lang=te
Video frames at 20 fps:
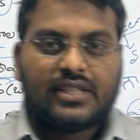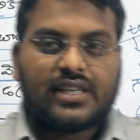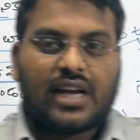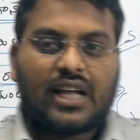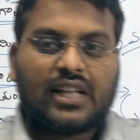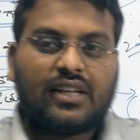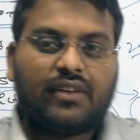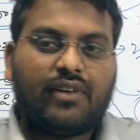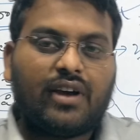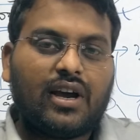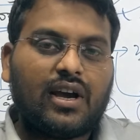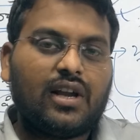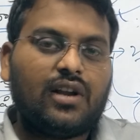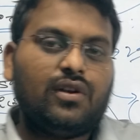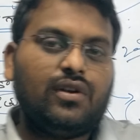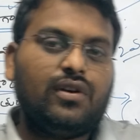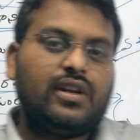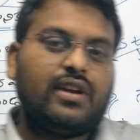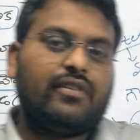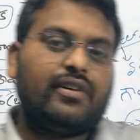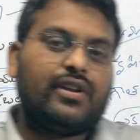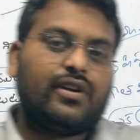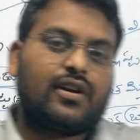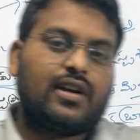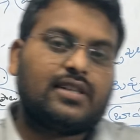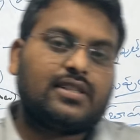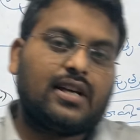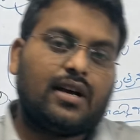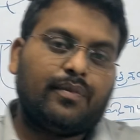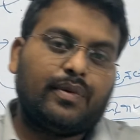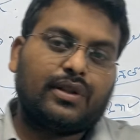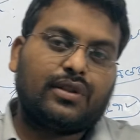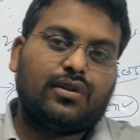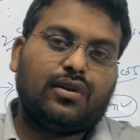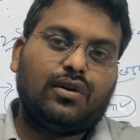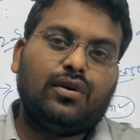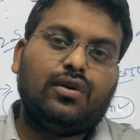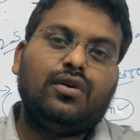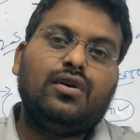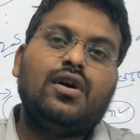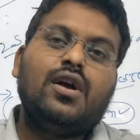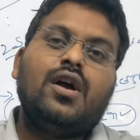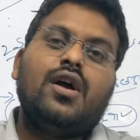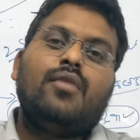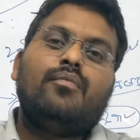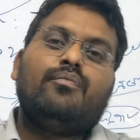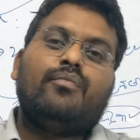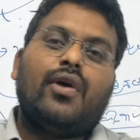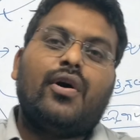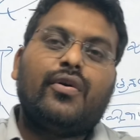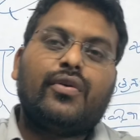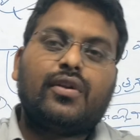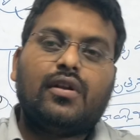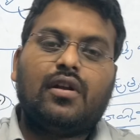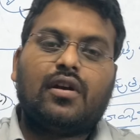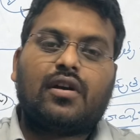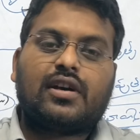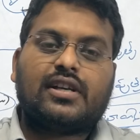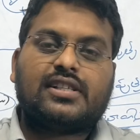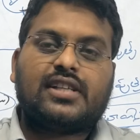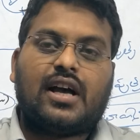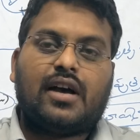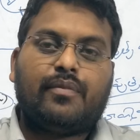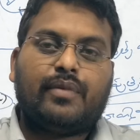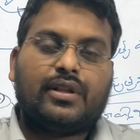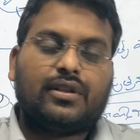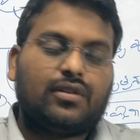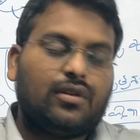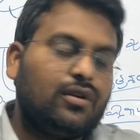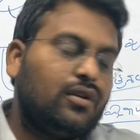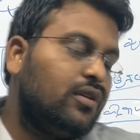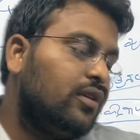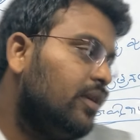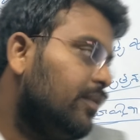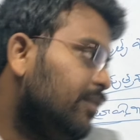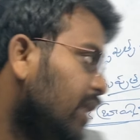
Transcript: శాతవాహనులు ఎవరి యొక్క సామంతులు మౌర్యుల యొక్క సామంతులు